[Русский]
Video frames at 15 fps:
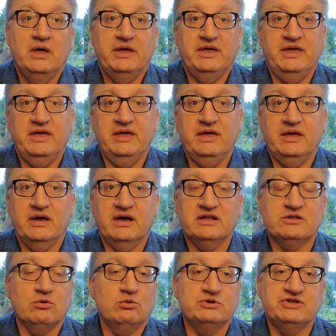и
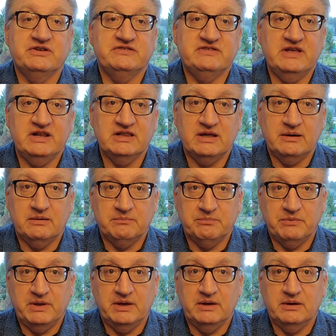это очень сильно
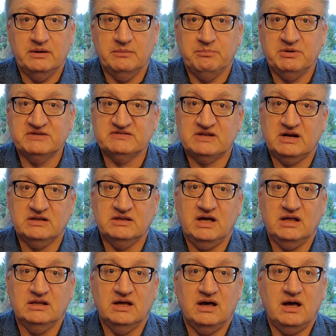э,
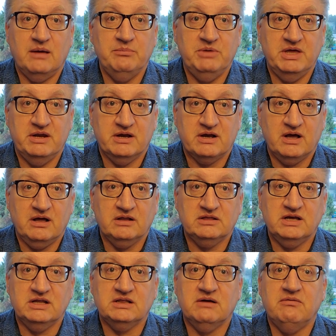пострадала Америка от
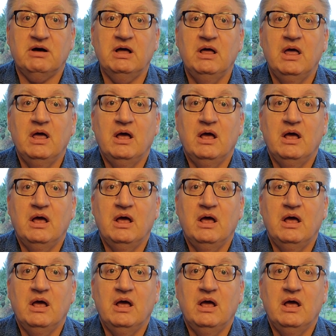этого,